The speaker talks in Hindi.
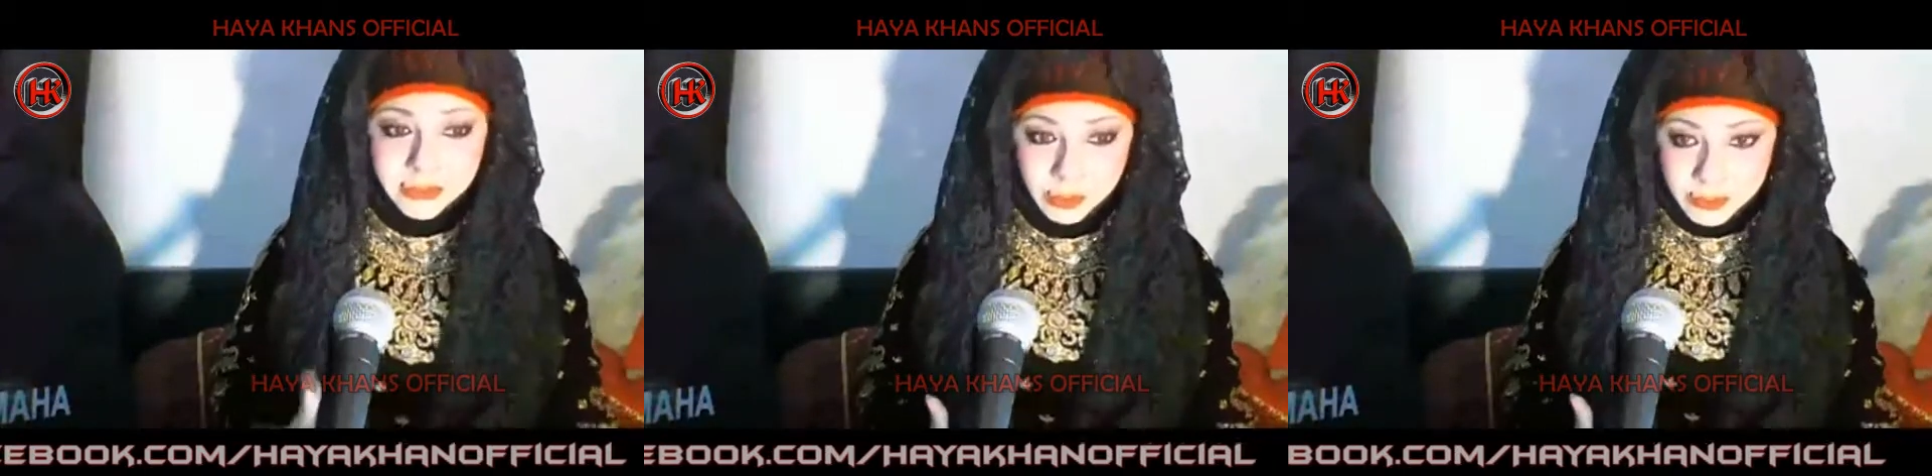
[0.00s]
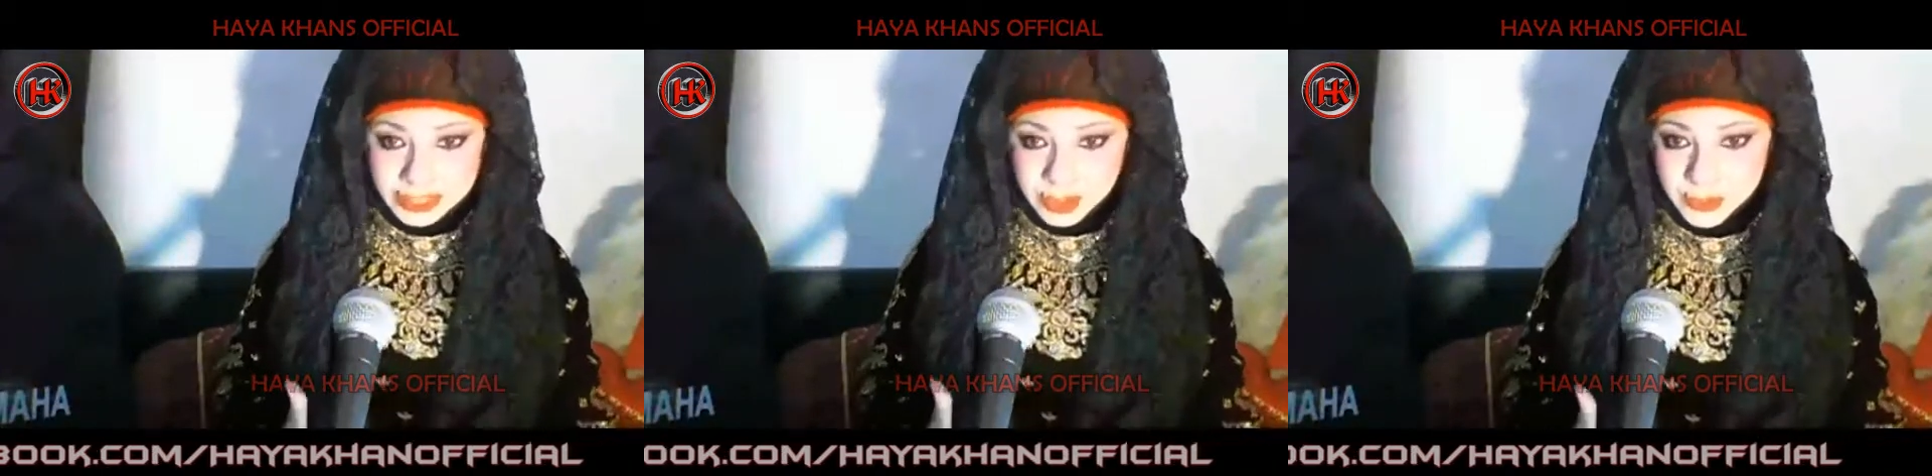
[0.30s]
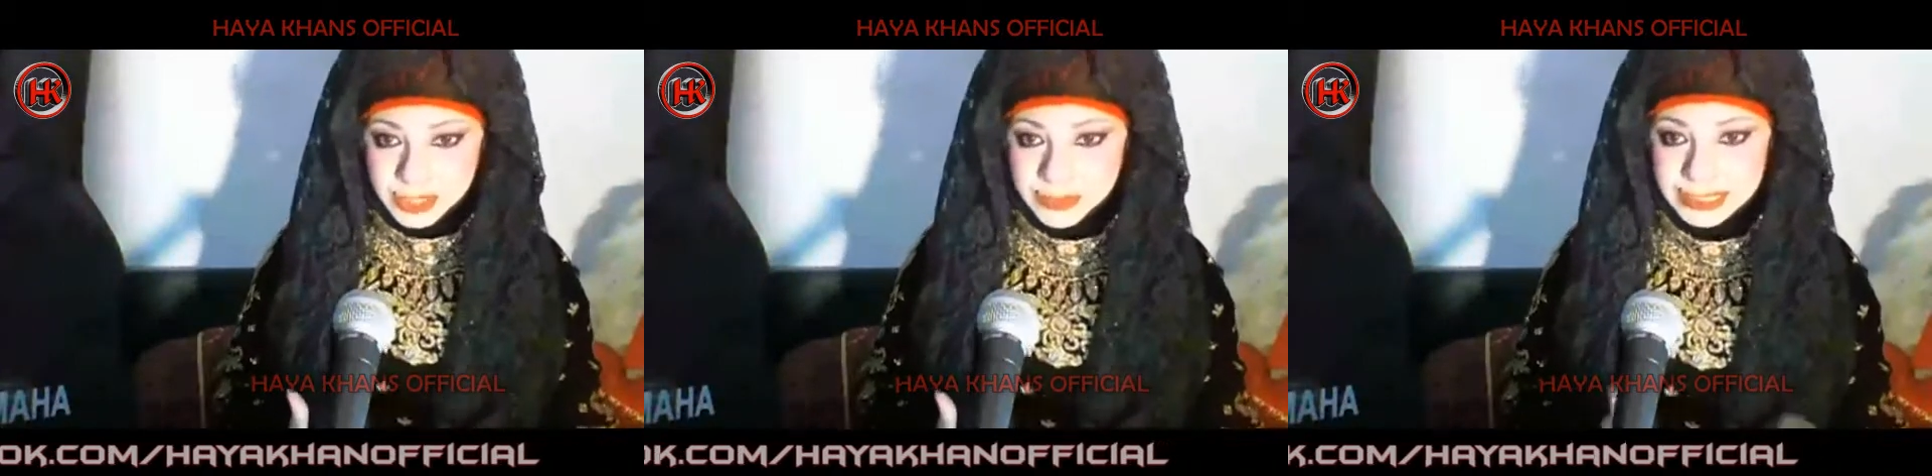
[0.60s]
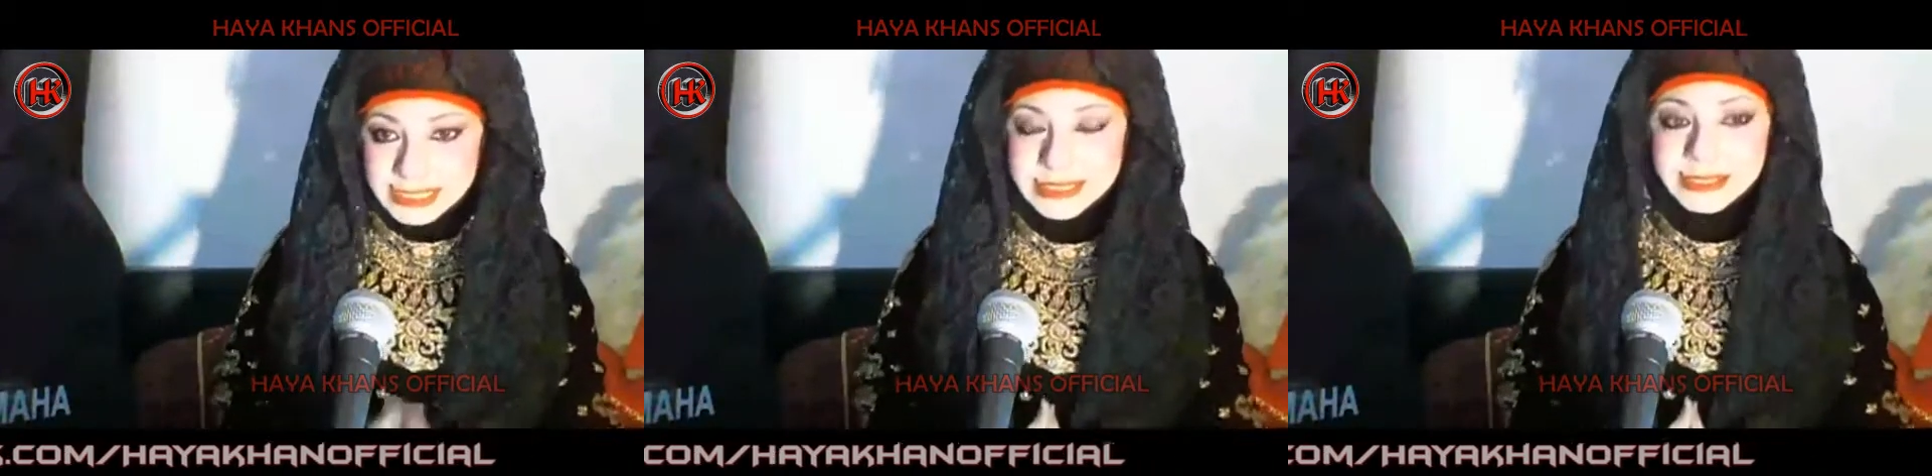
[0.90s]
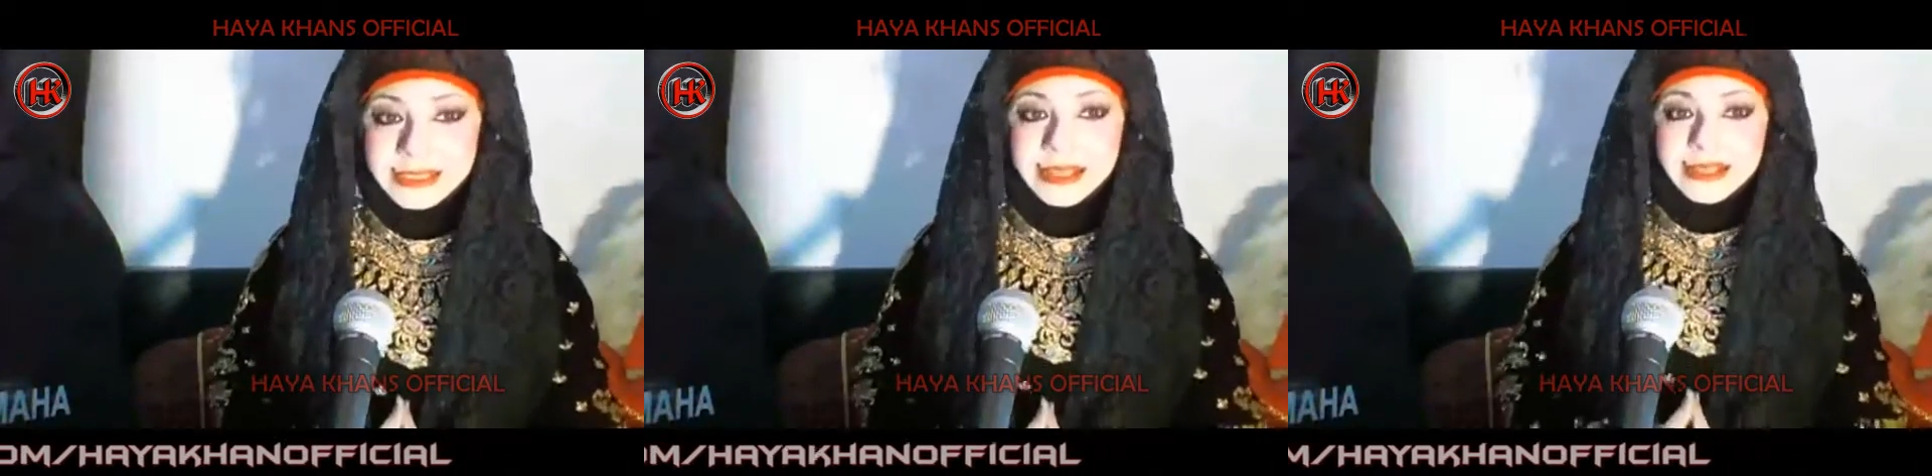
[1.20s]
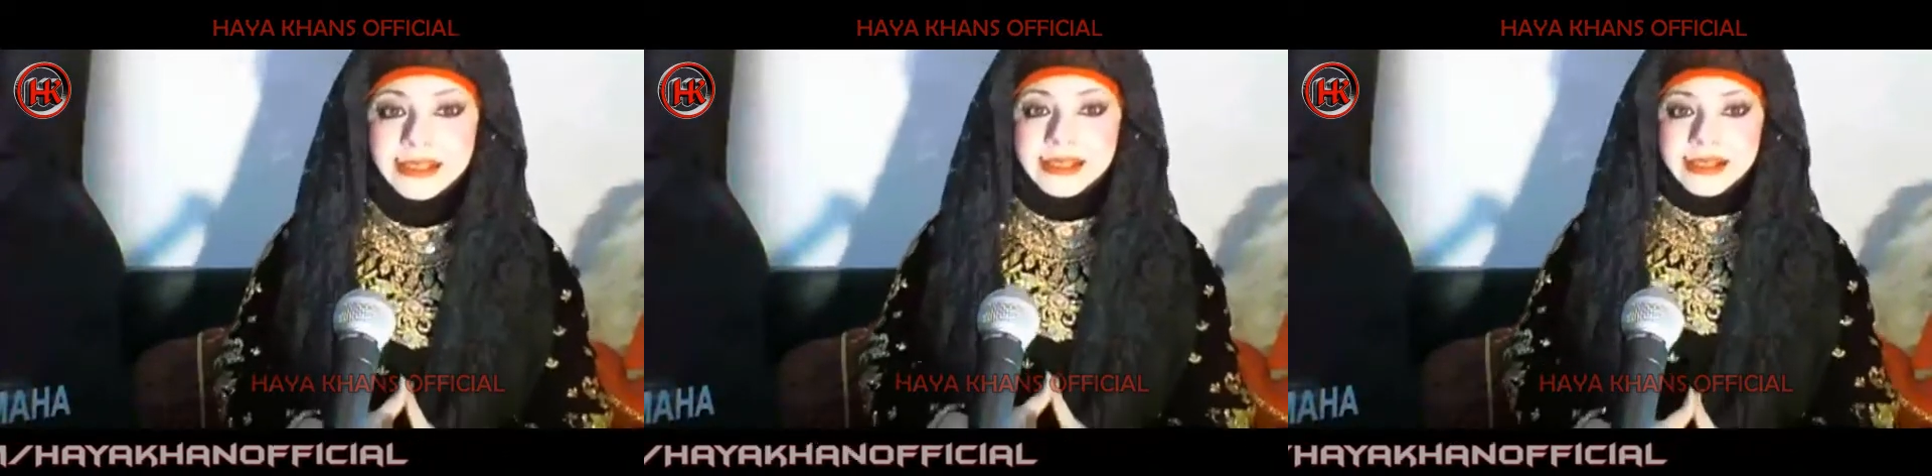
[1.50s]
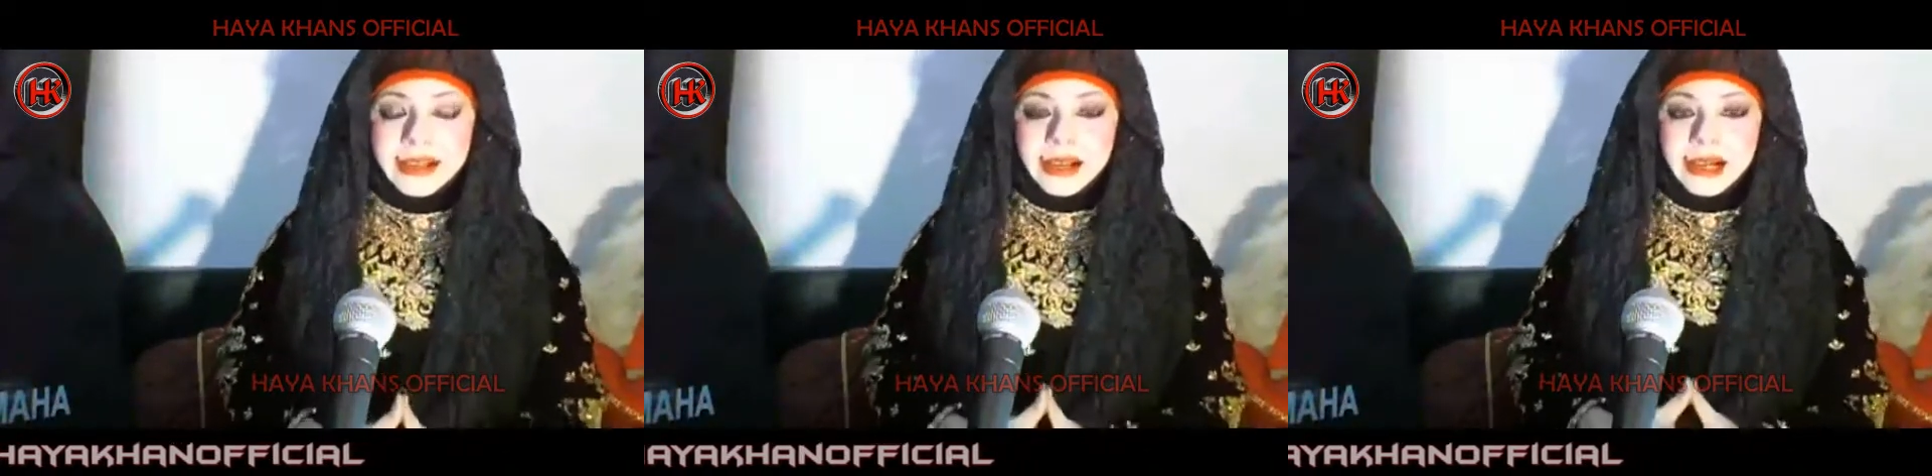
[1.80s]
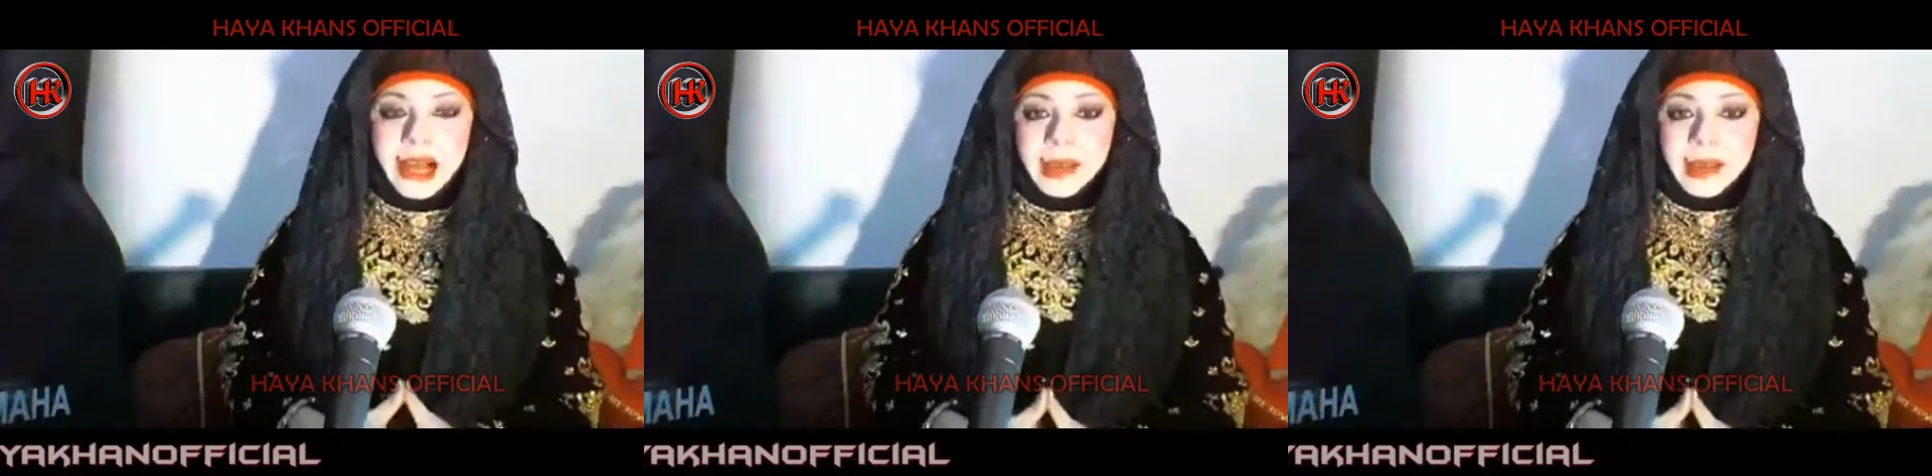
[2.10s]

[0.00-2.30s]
आप वो मैसेज भी हमें दे सकते हैं।